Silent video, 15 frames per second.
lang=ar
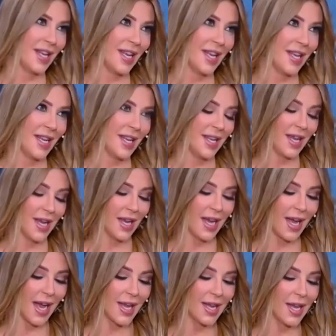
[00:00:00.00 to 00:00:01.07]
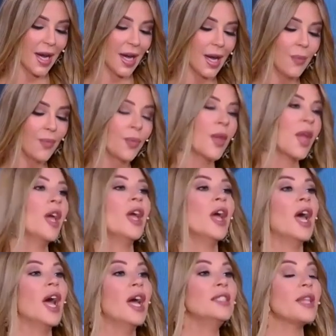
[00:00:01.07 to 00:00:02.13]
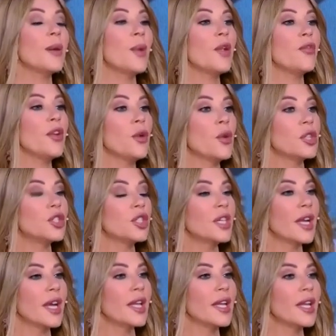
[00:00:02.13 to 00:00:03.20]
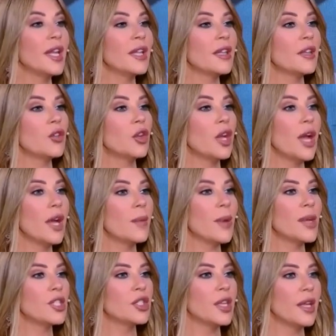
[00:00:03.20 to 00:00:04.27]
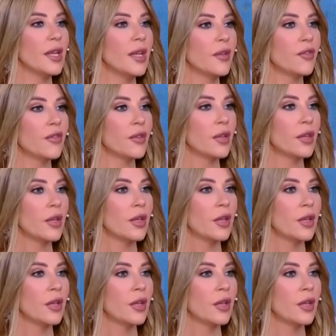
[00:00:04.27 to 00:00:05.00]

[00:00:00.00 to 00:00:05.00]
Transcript: خلال الحلقه اكيد اكيد انت بال 2020 غنيت الدولار ب 10000